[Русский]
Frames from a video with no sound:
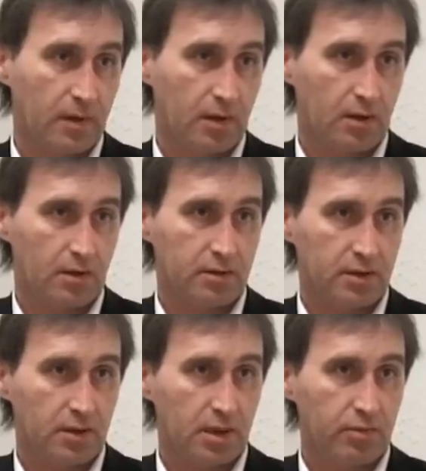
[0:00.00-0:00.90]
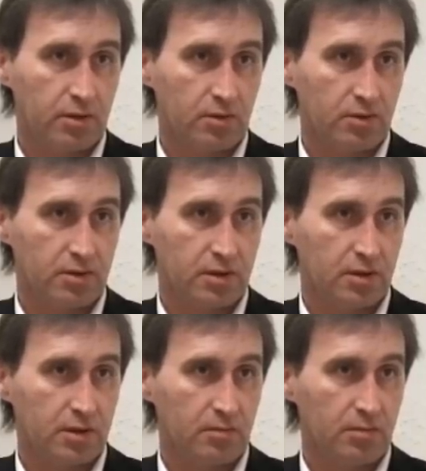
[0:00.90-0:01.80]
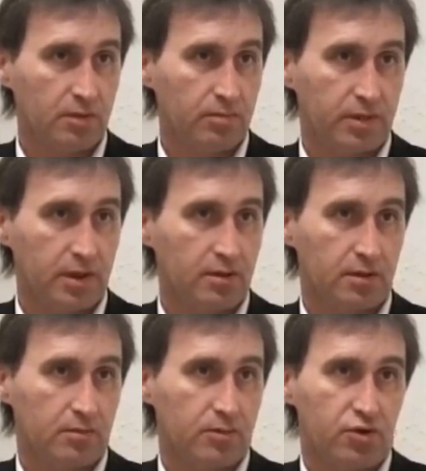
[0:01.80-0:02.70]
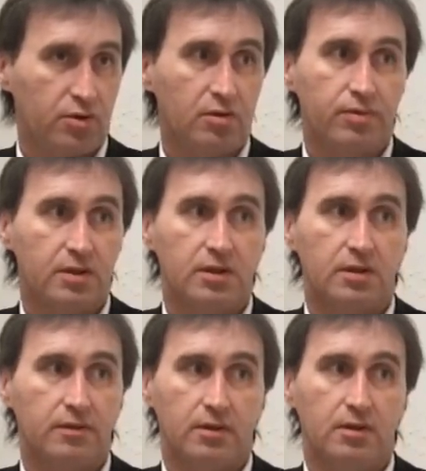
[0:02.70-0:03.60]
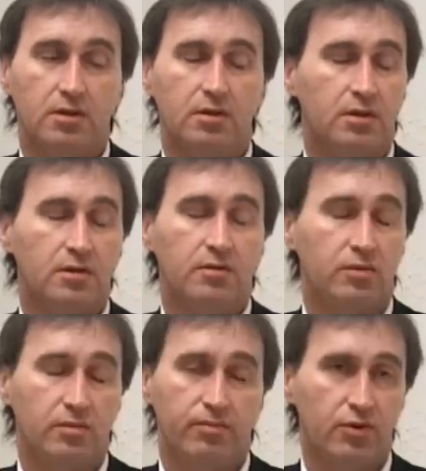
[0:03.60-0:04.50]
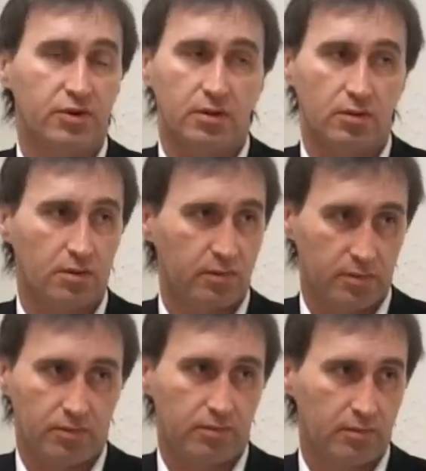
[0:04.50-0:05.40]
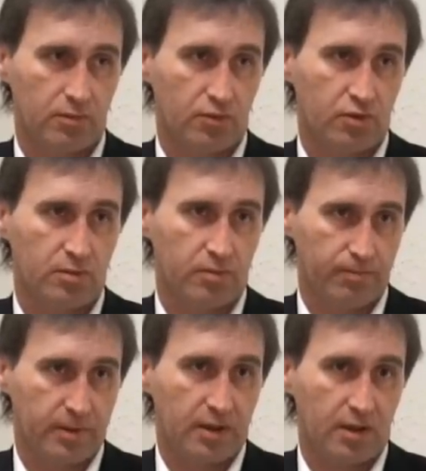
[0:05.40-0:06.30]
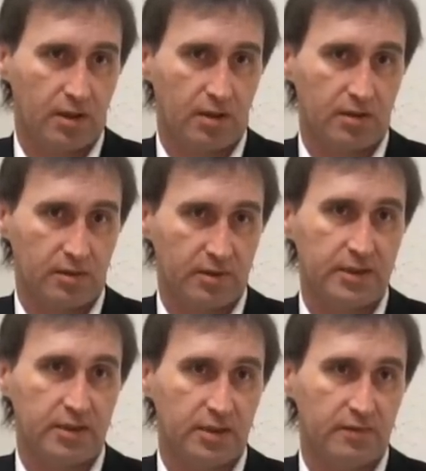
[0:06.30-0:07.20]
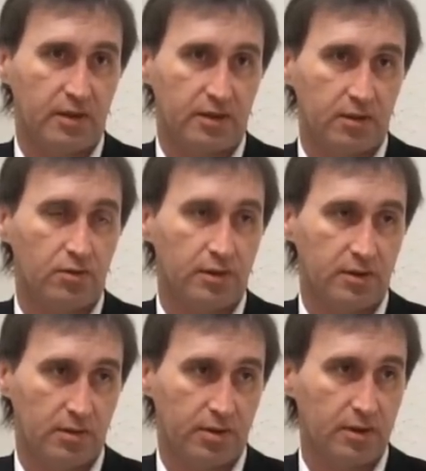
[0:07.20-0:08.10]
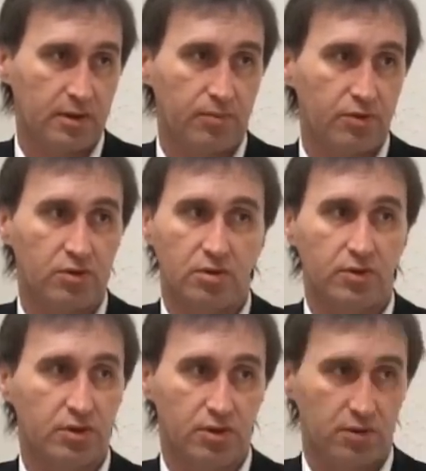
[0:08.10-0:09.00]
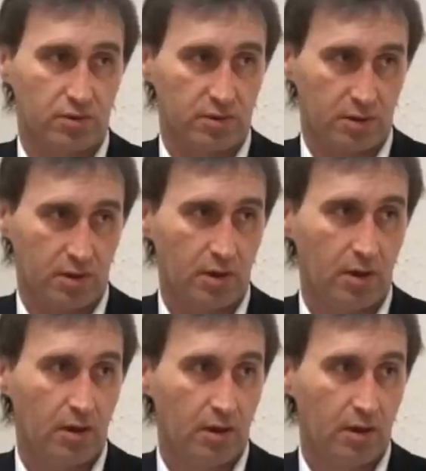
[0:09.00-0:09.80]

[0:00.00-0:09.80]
Да, за декабрь рост цен там был порядка там, 4%. Mm-hmm. Это, это вот просто ну, по, за последние 2-3 года, если брать, это просто сумасшедший рост. Mm-hmm.